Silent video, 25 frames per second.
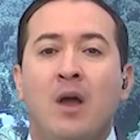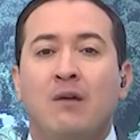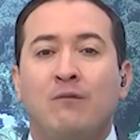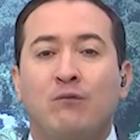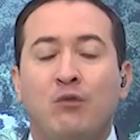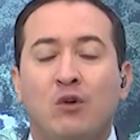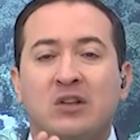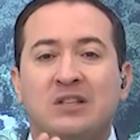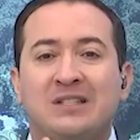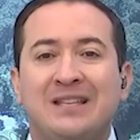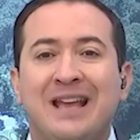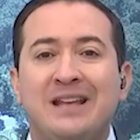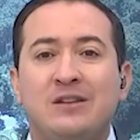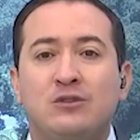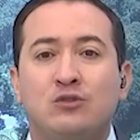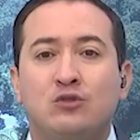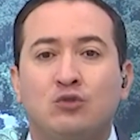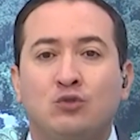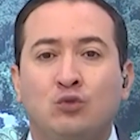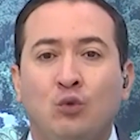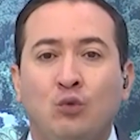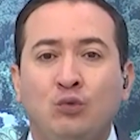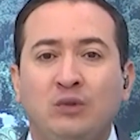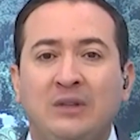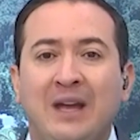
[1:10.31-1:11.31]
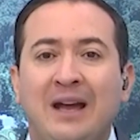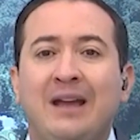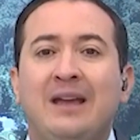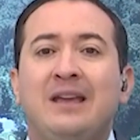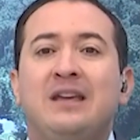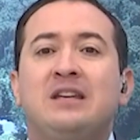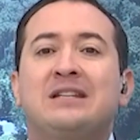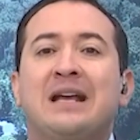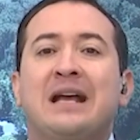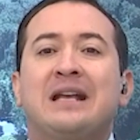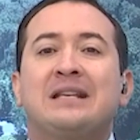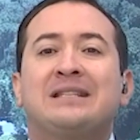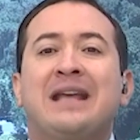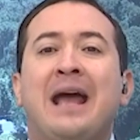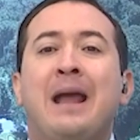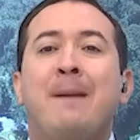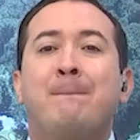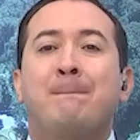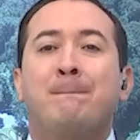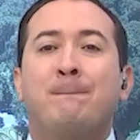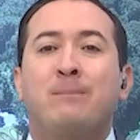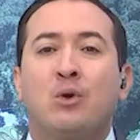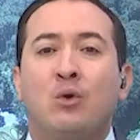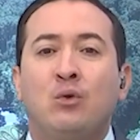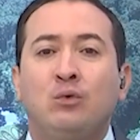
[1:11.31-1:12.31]
Você estuda e já sai
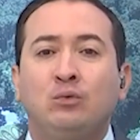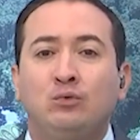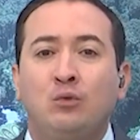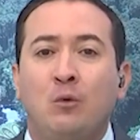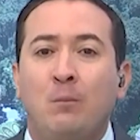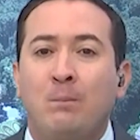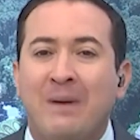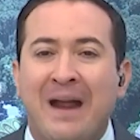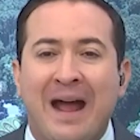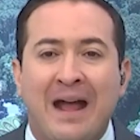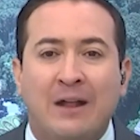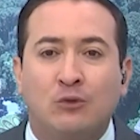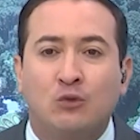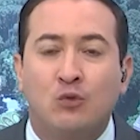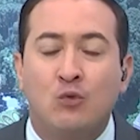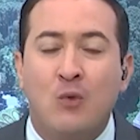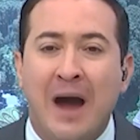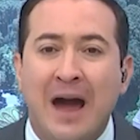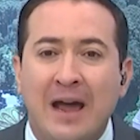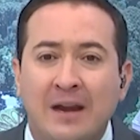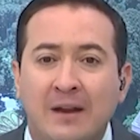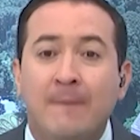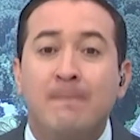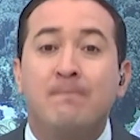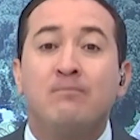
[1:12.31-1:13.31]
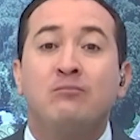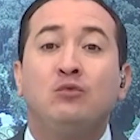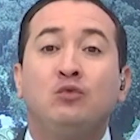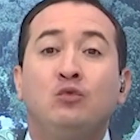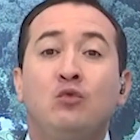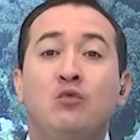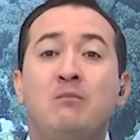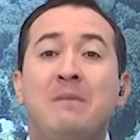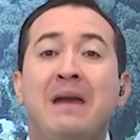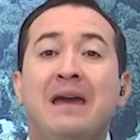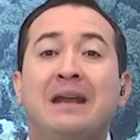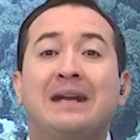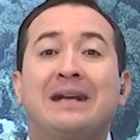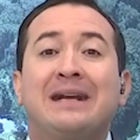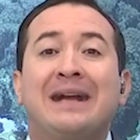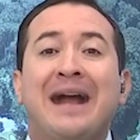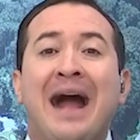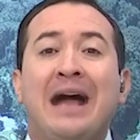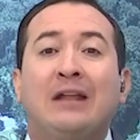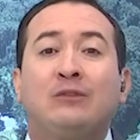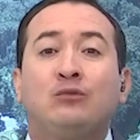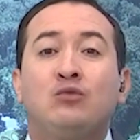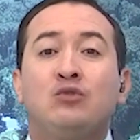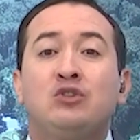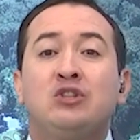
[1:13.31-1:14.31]
pronto para atuar no
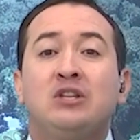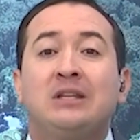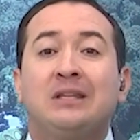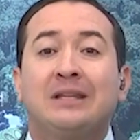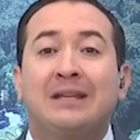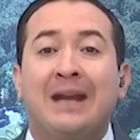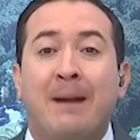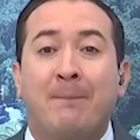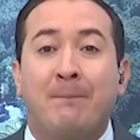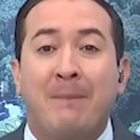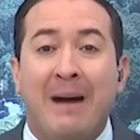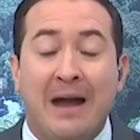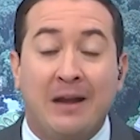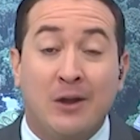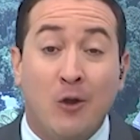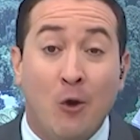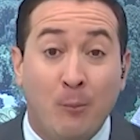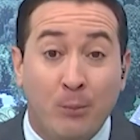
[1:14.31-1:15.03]
mercado de trabalho.